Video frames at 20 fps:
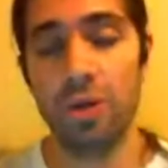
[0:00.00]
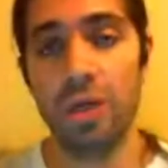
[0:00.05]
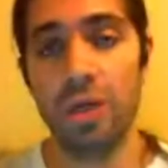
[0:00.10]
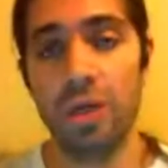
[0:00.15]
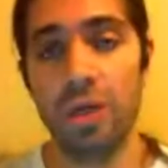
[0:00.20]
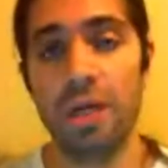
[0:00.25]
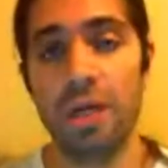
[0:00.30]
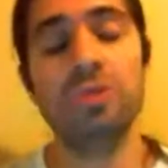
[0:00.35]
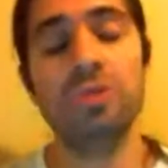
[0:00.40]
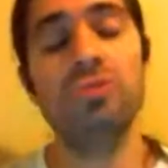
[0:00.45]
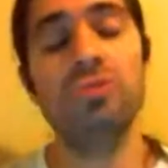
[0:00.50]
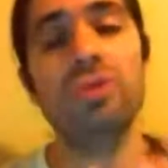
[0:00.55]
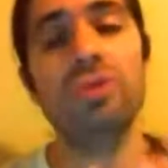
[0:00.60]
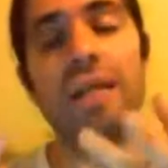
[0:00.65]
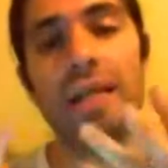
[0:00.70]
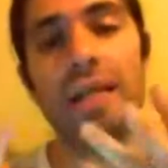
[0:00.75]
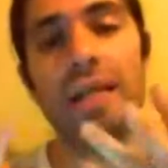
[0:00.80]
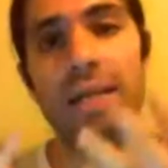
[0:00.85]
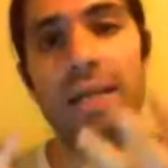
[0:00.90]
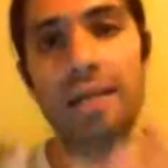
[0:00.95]
Eso es una
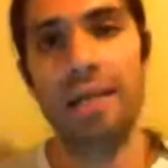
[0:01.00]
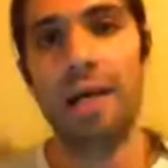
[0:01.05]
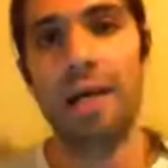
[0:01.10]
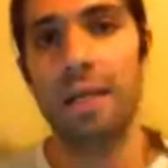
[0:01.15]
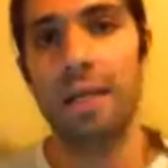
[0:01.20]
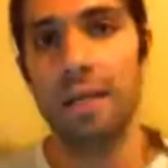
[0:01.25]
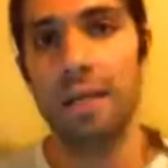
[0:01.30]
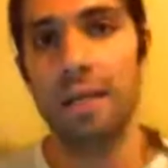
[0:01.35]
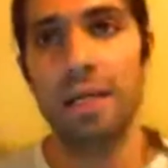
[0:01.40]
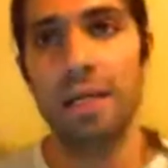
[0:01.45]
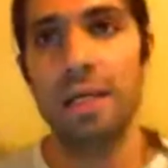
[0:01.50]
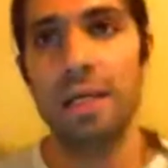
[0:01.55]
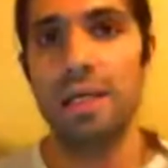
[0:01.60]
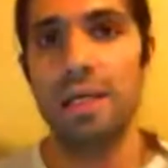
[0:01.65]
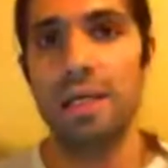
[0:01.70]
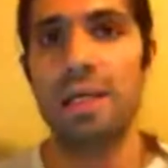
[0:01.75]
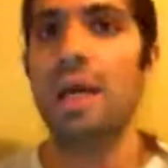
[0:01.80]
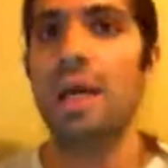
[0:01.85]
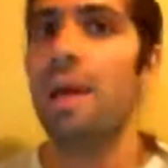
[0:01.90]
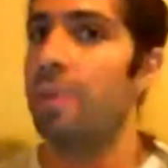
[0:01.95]
realidad, ¿sí?
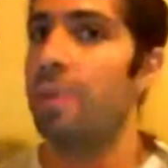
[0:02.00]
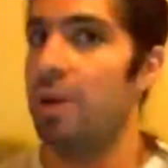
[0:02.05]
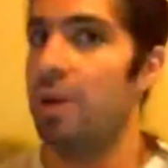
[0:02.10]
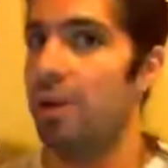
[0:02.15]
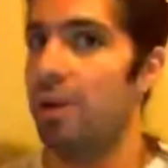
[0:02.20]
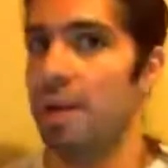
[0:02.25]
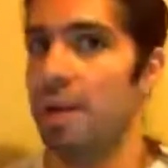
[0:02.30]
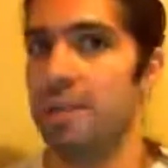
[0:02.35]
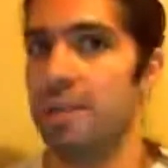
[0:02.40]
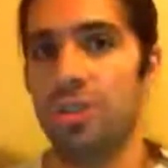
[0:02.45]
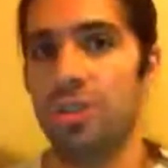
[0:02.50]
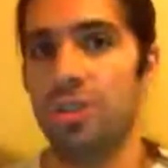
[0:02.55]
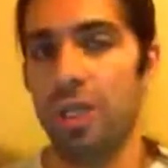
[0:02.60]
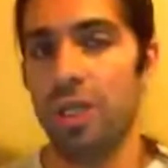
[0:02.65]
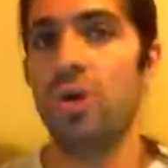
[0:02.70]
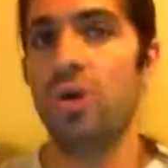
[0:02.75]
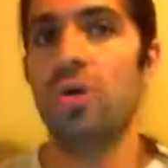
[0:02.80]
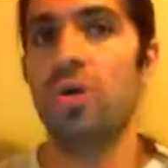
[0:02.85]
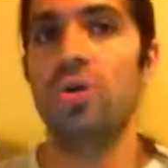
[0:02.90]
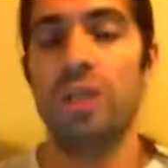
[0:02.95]
Pero a ver, si yo
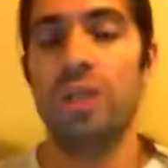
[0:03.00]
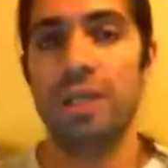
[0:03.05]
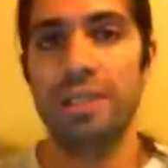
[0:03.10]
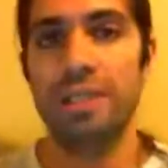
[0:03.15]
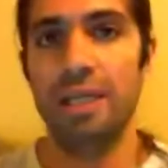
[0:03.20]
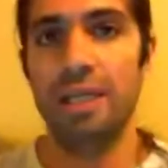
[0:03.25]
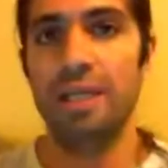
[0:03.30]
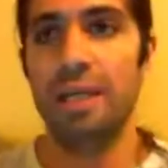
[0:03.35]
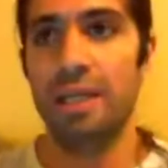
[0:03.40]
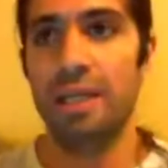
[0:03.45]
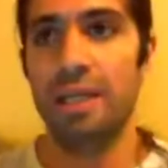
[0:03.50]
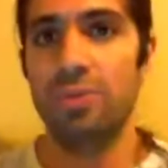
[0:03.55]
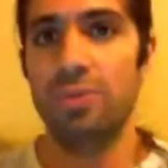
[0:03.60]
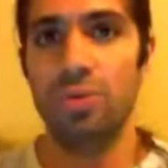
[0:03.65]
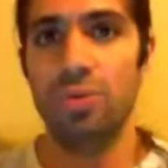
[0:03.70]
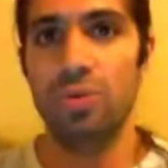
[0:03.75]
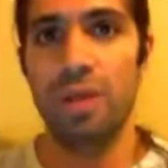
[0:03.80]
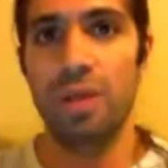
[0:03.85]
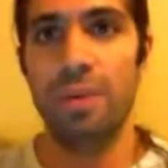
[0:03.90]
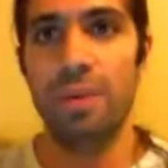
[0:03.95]
tengo contraseñas de
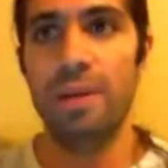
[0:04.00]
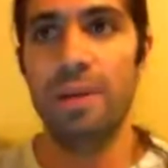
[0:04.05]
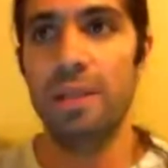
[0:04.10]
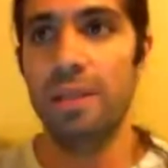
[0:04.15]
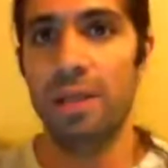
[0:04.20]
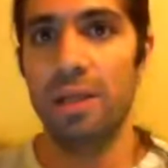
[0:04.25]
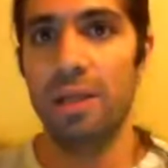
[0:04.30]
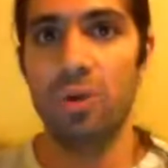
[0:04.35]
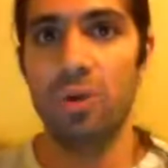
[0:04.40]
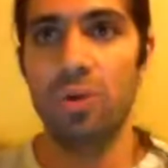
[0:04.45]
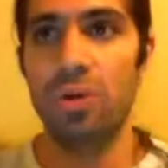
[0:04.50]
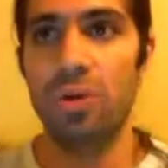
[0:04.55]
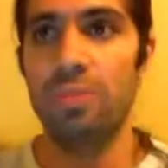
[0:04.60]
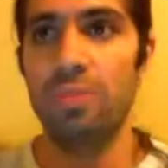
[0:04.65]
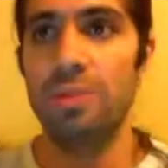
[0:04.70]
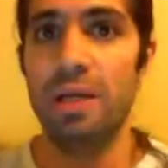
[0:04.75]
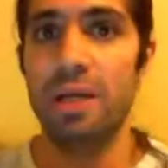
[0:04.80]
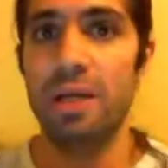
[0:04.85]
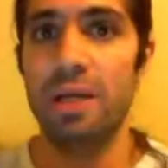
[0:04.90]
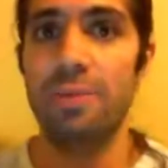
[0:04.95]
absolutamente todos mis
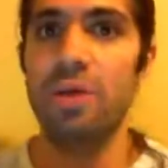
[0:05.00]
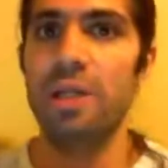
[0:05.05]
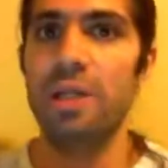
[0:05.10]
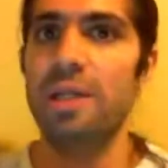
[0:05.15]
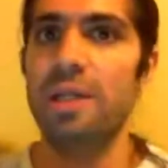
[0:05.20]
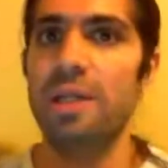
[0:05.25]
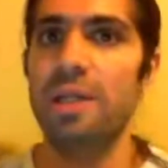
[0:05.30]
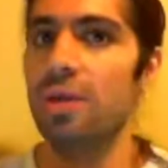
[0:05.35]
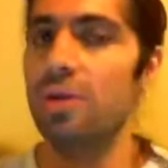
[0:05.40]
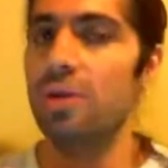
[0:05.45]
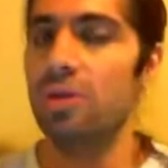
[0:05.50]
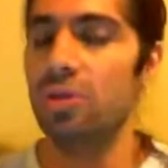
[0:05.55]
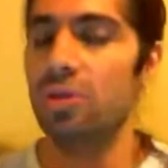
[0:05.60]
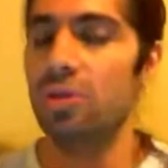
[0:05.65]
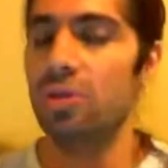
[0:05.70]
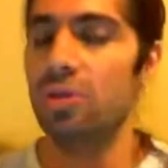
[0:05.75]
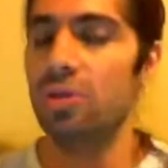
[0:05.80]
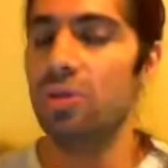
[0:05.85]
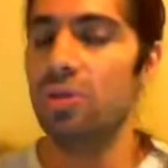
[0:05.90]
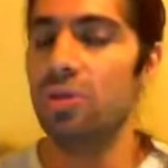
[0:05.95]
servidores, tengo que
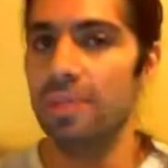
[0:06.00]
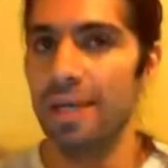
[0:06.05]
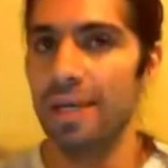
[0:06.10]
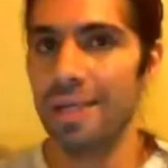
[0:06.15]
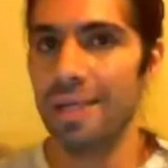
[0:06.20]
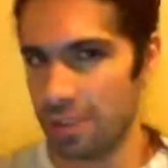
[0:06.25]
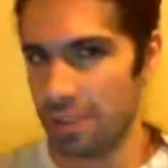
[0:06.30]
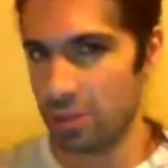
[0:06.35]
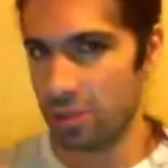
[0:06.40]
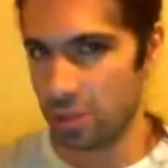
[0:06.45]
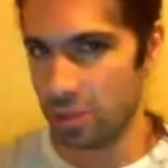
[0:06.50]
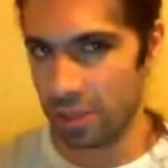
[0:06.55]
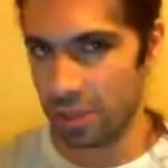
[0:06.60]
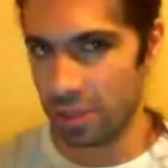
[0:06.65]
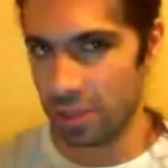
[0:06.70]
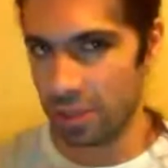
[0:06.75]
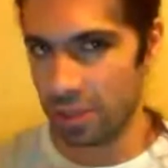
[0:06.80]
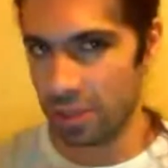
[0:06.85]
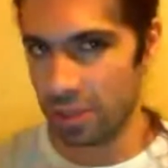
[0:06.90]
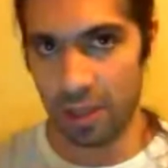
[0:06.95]
tomar ciertos
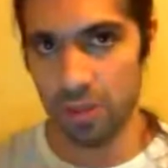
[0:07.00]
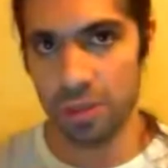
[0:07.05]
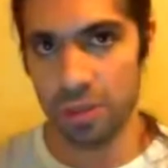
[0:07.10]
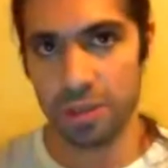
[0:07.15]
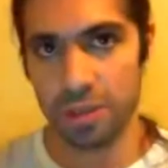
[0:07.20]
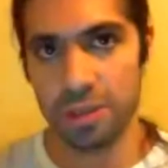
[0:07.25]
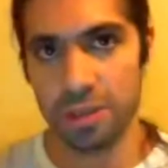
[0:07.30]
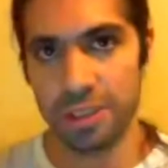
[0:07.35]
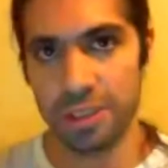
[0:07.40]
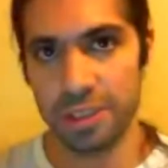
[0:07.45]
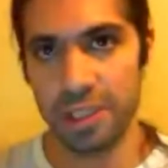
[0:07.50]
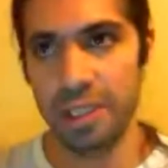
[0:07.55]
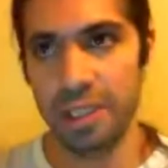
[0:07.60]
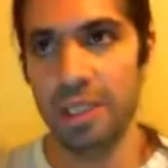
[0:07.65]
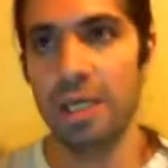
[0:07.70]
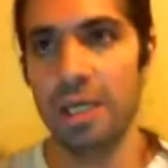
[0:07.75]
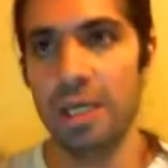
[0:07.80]
recaudos, ¿sí?